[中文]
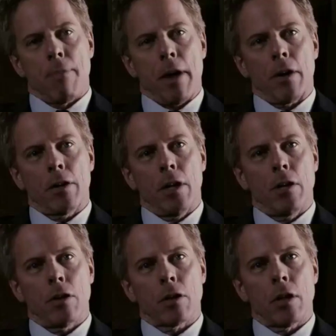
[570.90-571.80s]
更多的
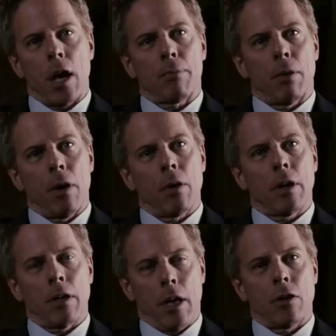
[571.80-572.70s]
战斗，并将
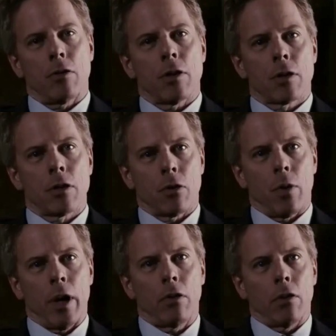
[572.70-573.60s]
钱交给了
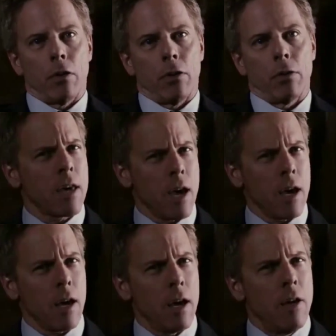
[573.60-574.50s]
Betcher 顾
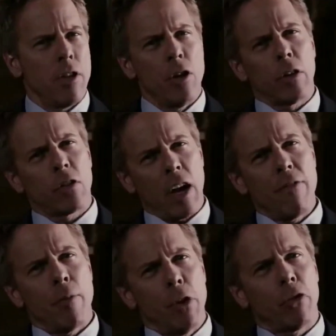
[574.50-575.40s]
问。
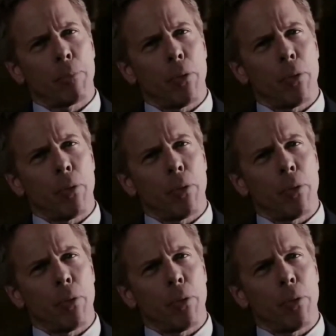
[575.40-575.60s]
他的课